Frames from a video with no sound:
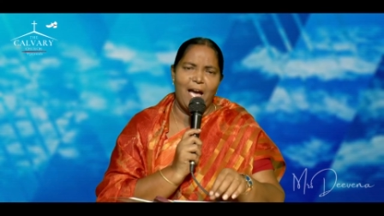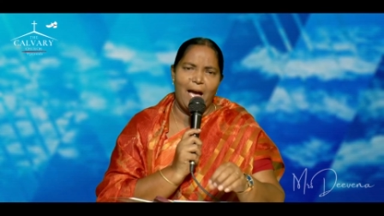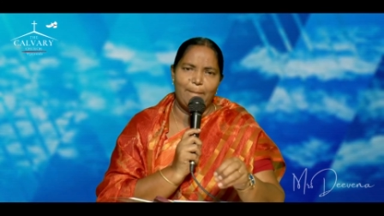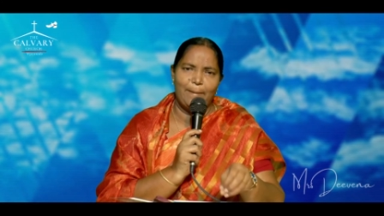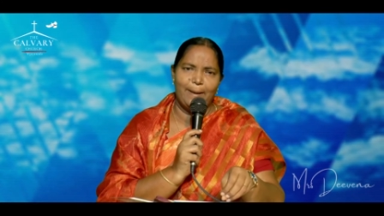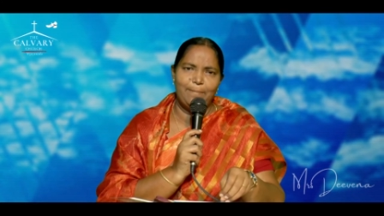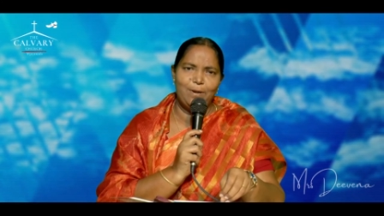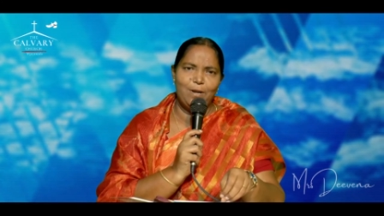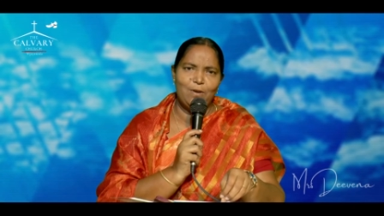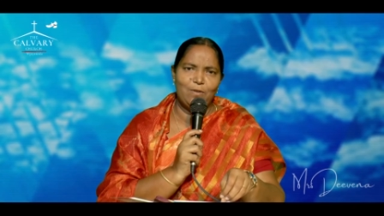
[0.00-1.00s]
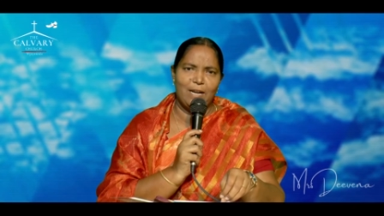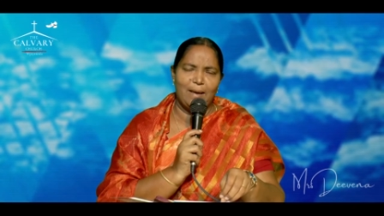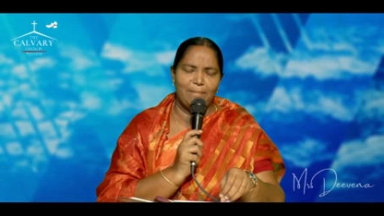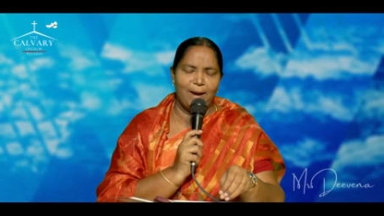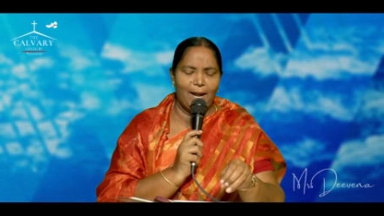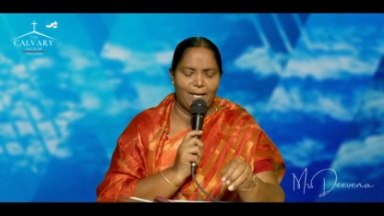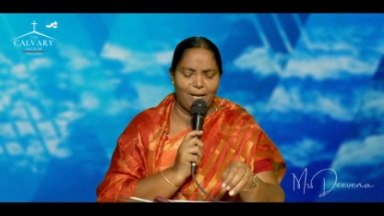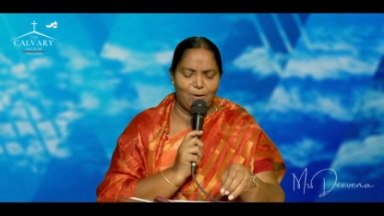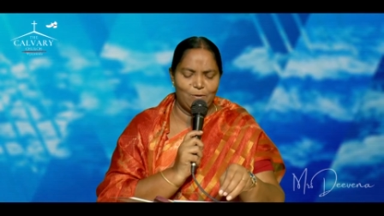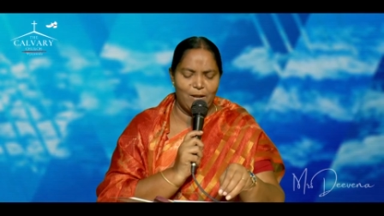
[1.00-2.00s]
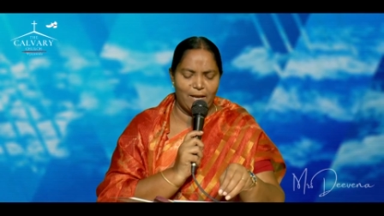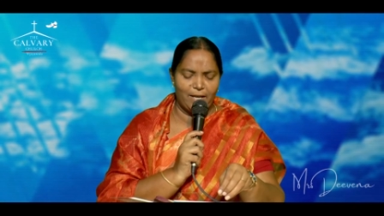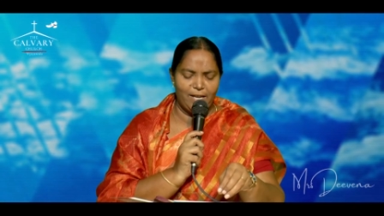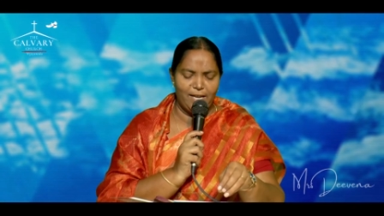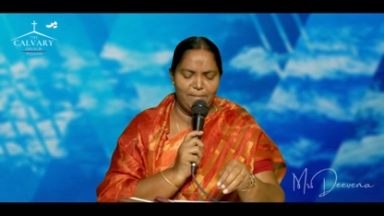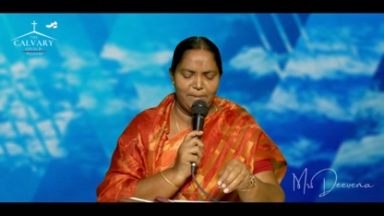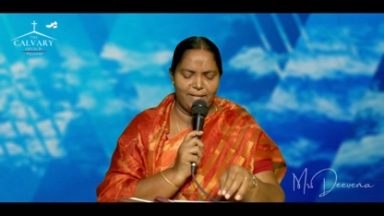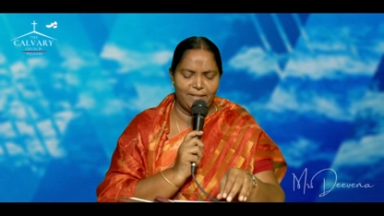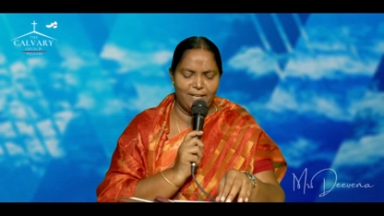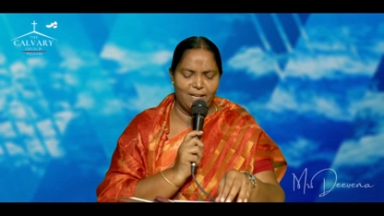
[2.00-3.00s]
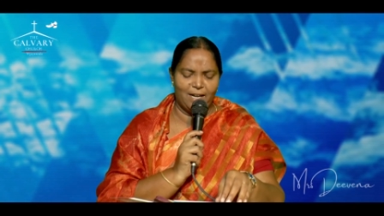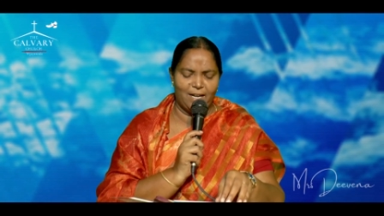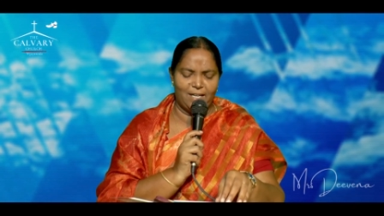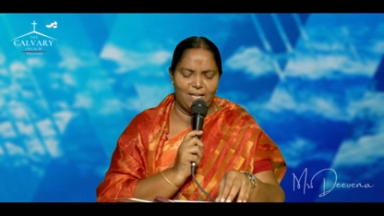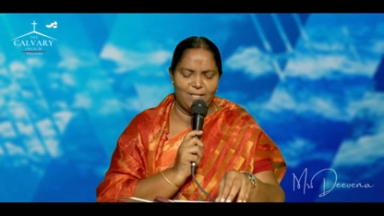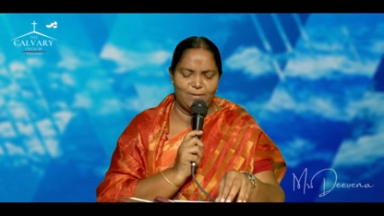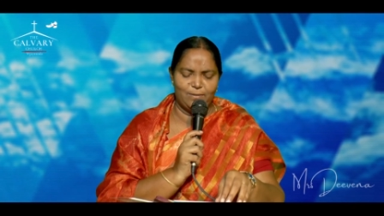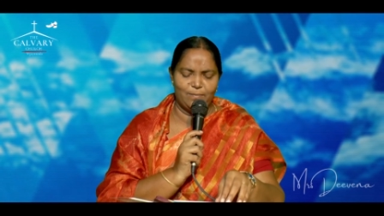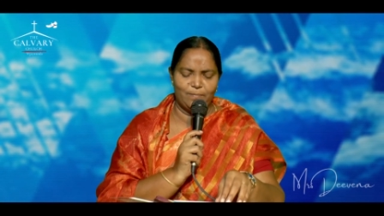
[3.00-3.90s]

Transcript: ఆ బైబిల్లో ఉన్న మాటలు నాకేం అర్థం కావట్లేదు